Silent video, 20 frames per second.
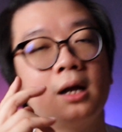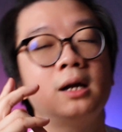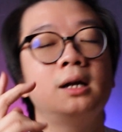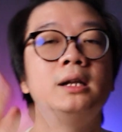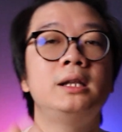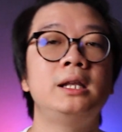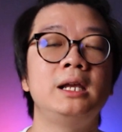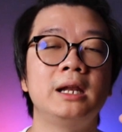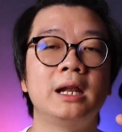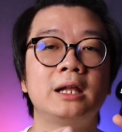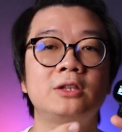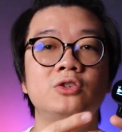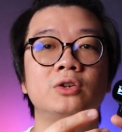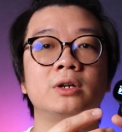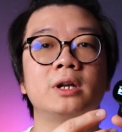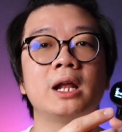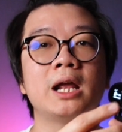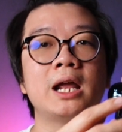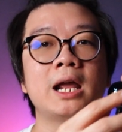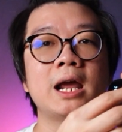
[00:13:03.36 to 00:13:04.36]
ก็ขึ้นที
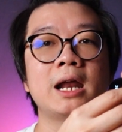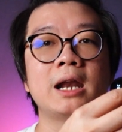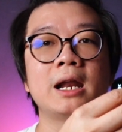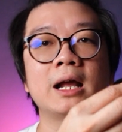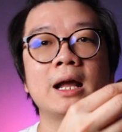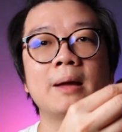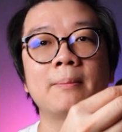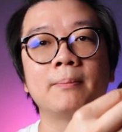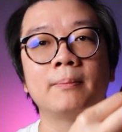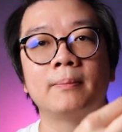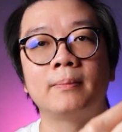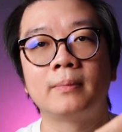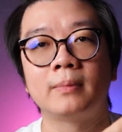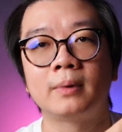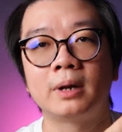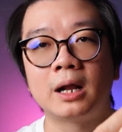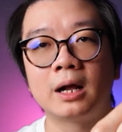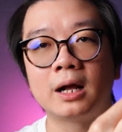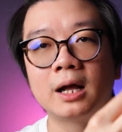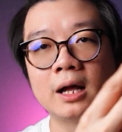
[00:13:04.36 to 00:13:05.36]
ละ.5นะครับ
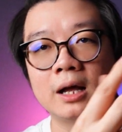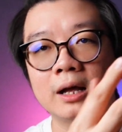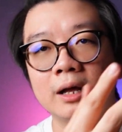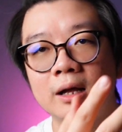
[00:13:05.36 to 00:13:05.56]
แล้วก็